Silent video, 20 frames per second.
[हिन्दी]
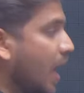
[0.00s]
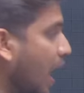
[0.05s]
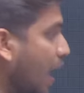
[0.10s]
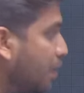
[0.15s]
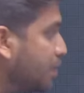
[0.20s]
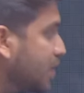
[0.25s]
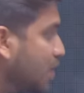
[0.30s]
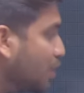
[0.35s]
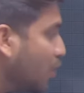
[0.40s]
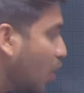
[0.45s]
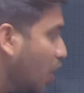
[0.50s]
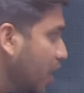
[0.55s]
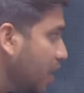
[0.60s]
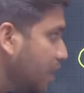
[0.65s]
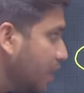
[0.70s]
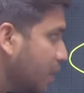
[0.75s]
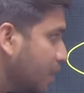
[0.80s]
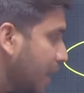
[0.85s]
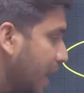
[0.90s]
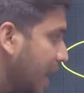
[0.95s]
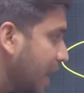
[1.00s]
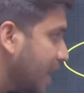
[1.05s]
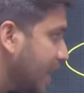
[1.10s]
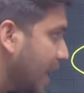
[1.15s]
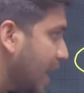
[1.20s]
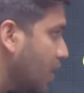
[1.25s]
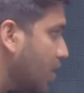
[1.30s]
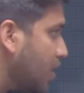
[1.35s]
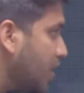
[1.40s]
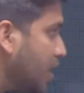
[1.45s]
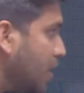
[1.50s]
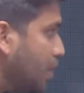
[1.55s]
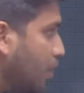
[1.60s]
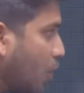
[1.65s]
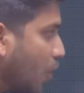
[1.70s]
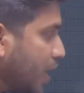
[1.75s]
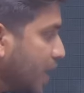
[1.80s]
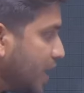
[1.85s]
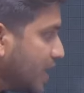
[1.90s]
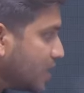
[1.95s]
अब जब बॉडी पे बैठ गया और ये
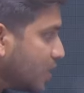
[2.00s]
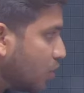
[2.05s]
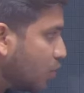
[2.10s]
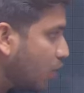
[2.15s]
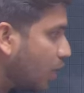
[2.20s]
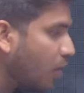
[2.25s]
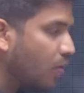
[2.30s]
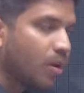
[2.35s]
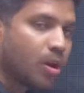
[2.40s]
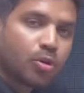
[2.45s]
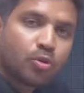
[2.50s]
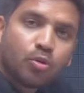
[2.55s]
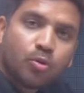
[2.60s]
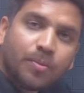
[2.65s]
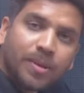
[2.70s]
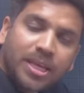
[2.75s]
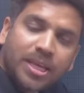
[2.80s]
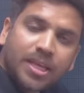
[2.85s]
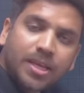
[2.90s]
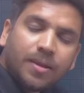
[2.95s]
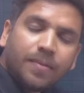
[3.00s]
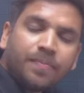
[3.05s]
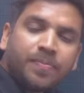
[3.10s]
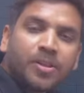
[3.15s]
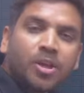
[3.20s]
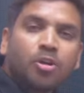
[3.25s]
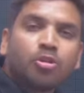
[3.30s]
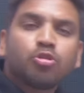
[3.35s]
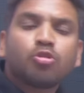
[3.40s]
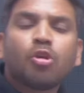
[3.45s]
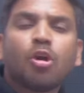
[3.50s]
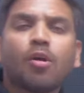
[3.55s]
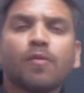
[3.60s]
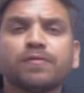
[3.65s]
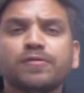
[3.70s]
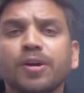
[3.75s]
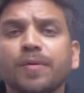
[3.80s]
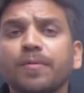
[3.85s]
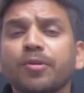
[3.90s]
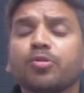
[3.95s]
बॉडी ऐसे गोला गोला घूमेगी तो
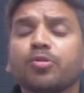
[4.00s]
ऑब्जर्वर